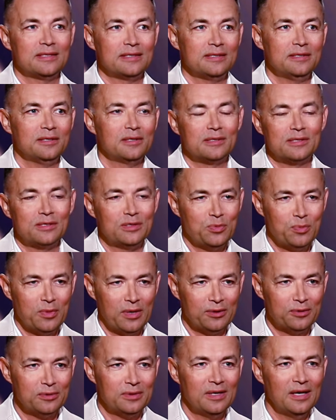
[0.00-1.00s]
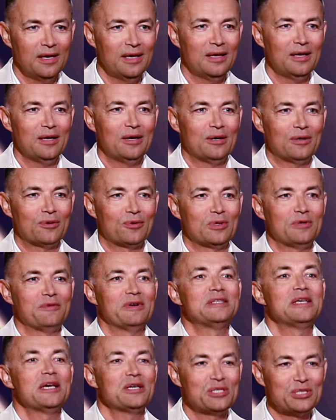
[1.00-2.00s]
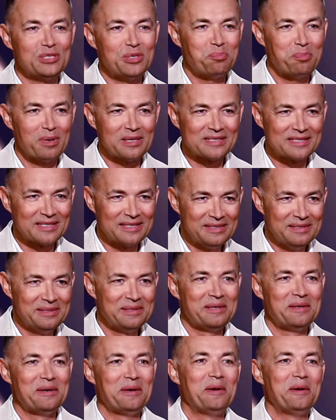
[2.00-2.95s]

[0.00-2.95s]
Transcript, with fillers: из них занимают руководящие посты,